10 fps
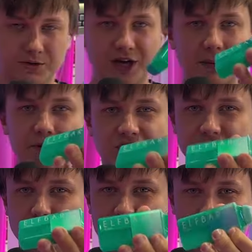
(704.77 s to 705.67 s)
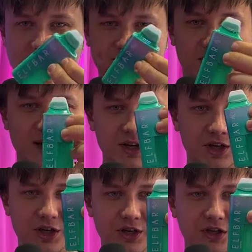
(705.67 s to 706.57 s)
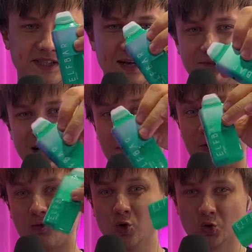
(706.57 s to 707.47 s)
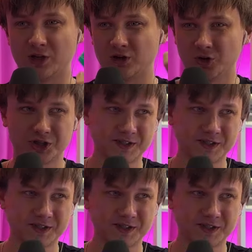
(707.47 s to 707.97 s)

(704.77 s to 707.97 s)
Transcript: Необычное устройство, и на самом деле по вкусу-то то же